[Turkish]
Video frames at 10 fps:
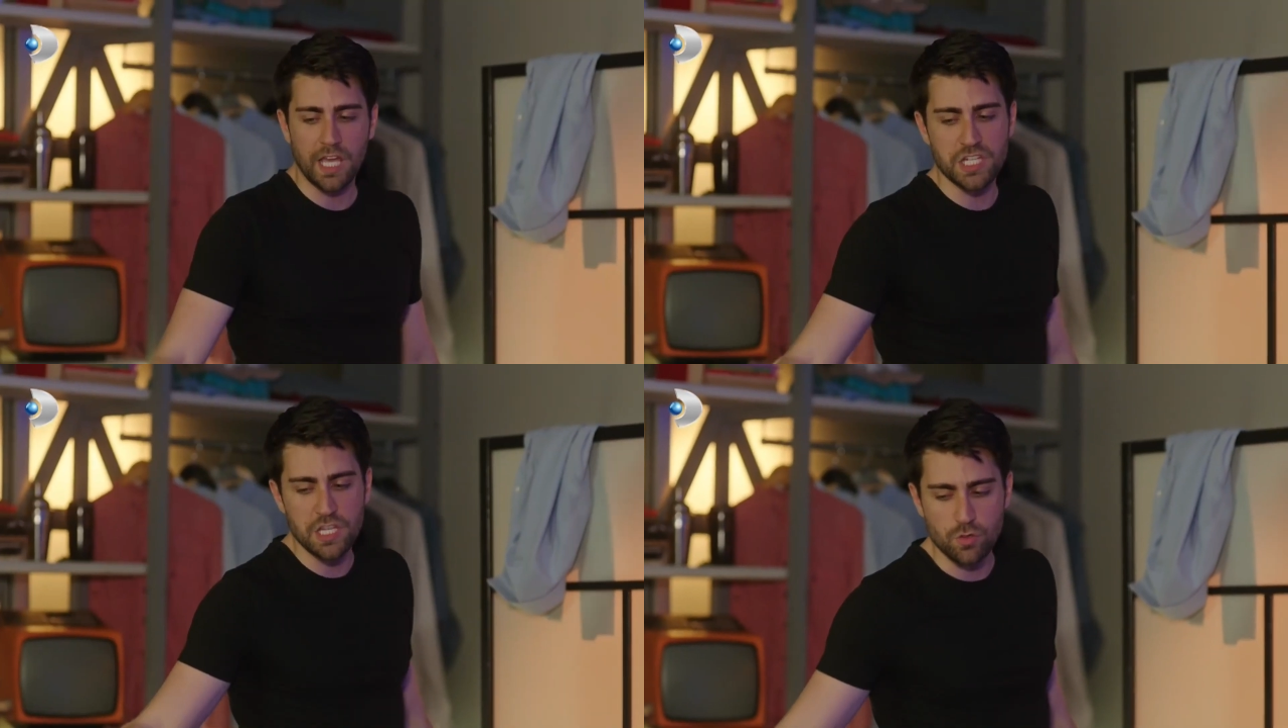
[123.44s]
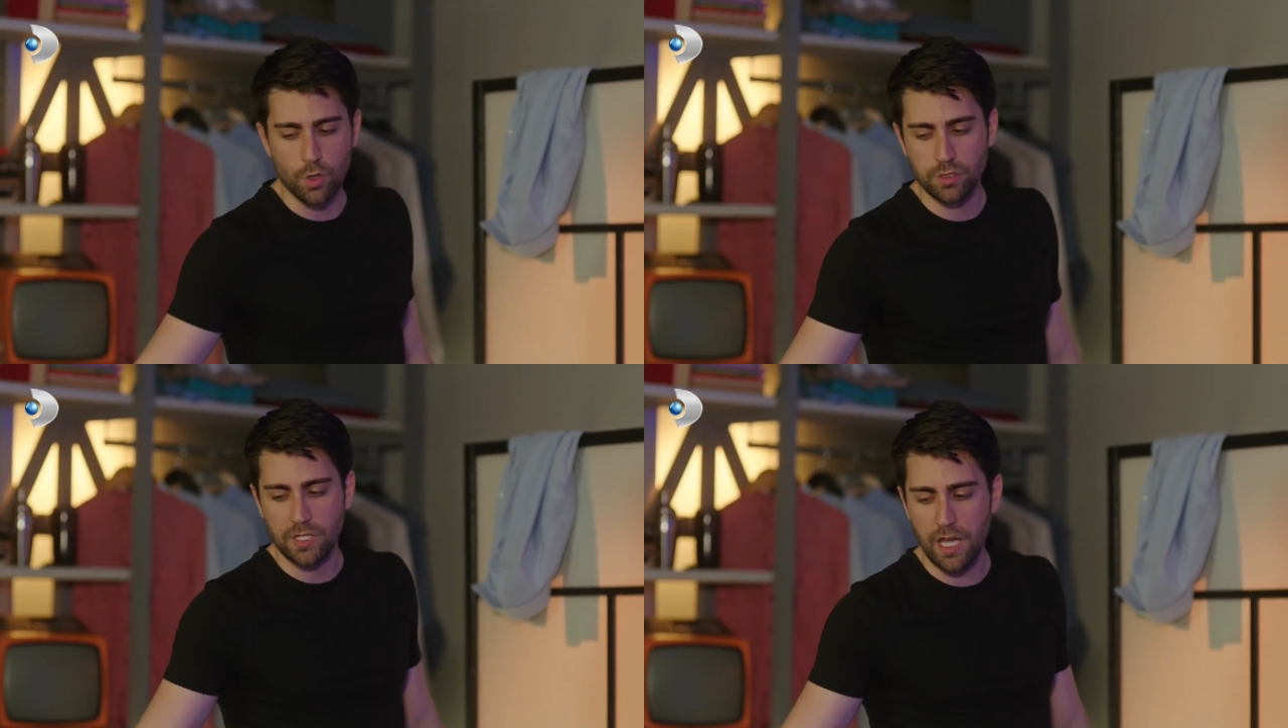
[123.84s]
geceyi
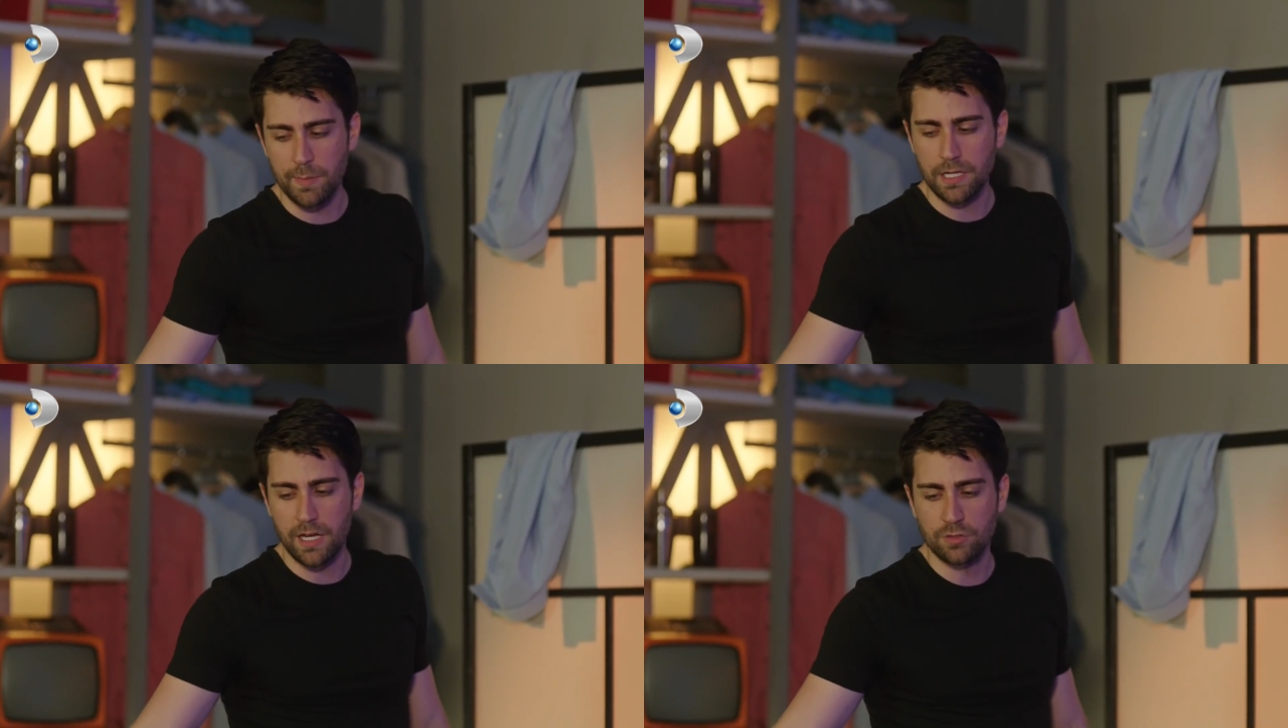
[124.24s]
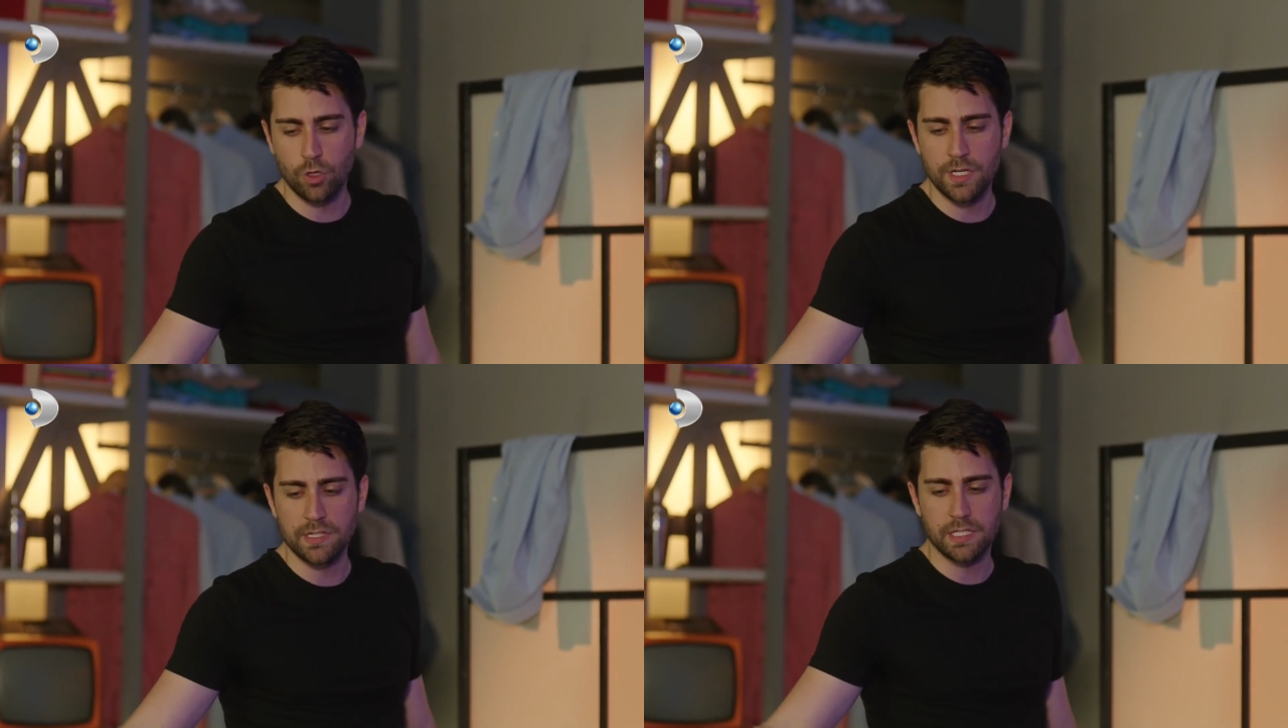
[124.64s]
sorduk. Hemen
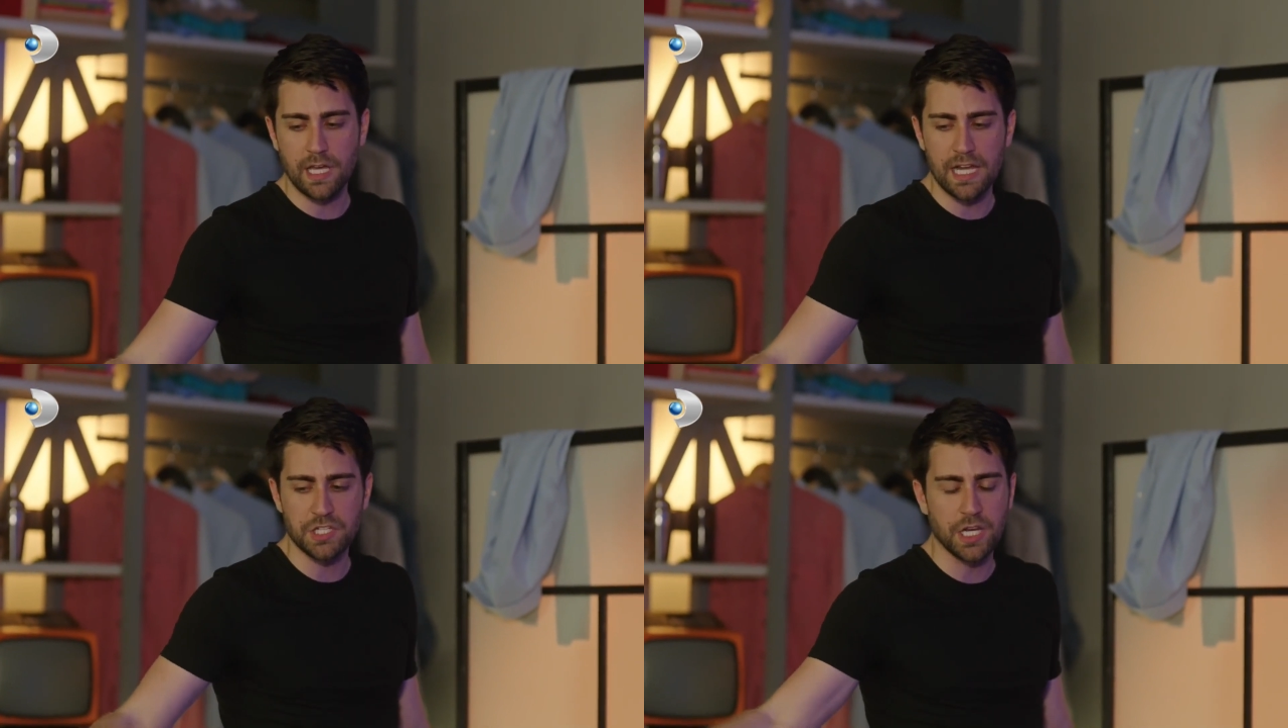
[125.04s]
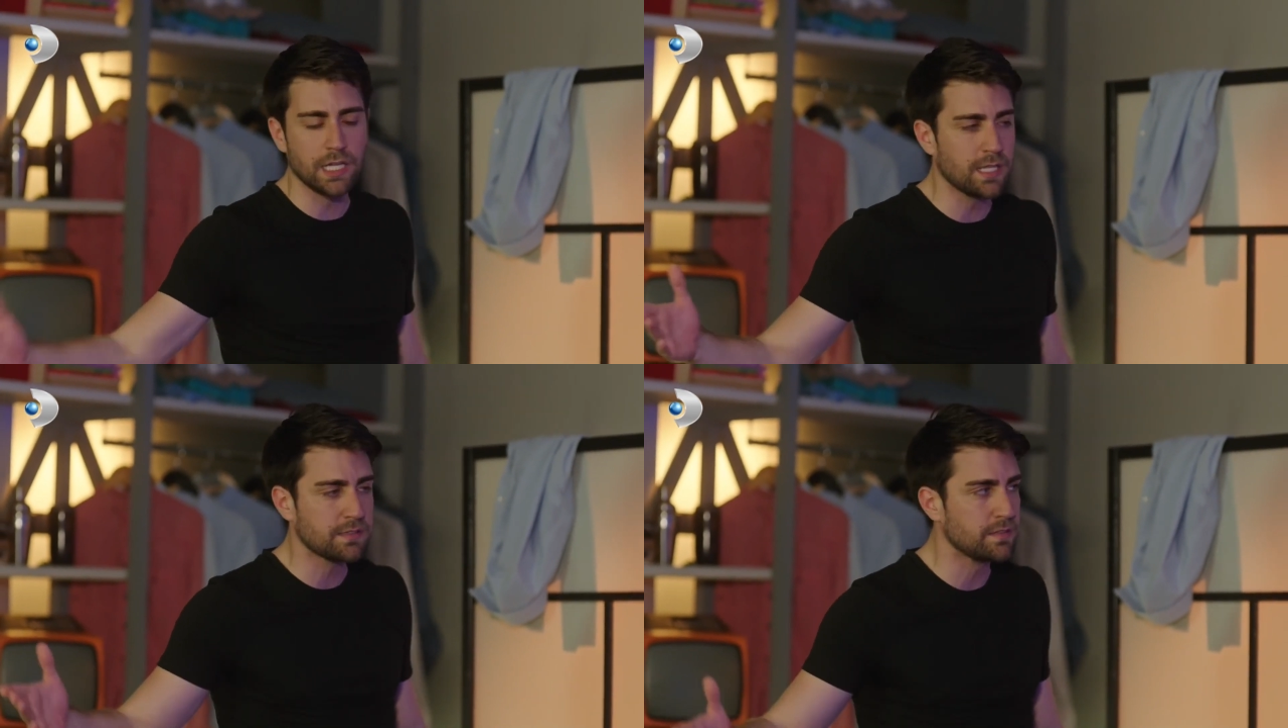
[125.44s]
atölyedeki her şeyi
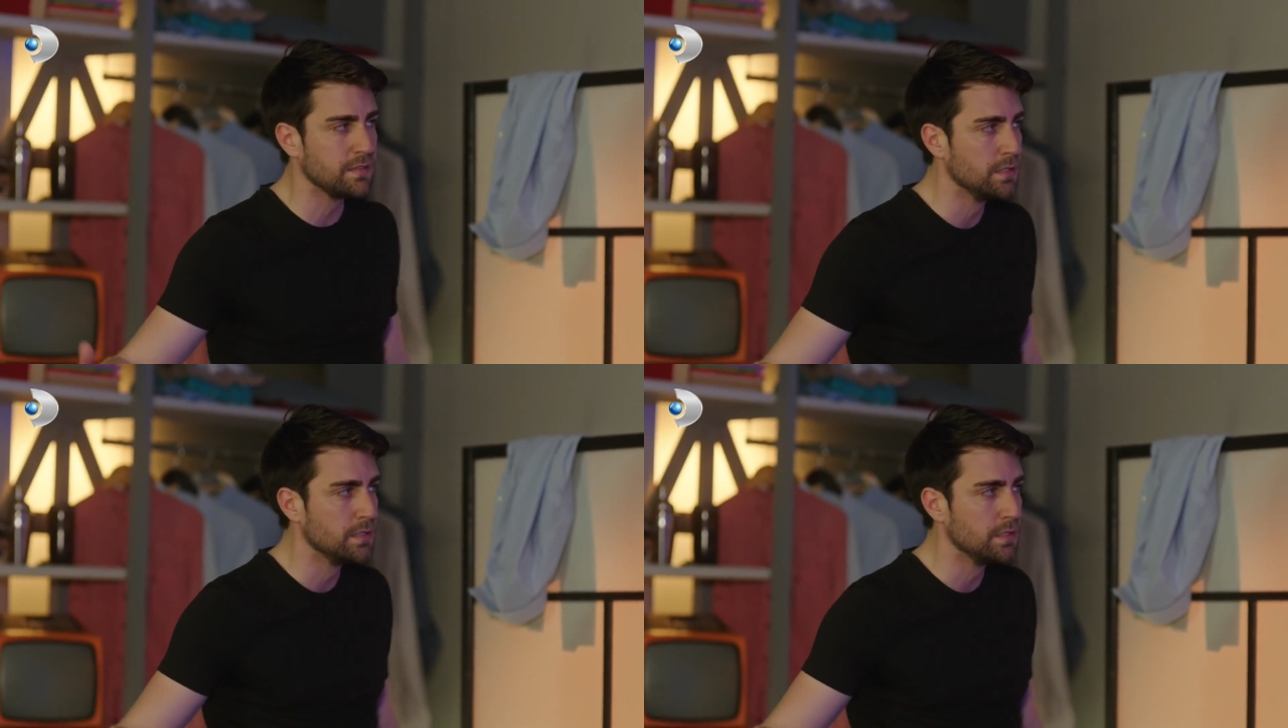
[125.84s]
anlattın.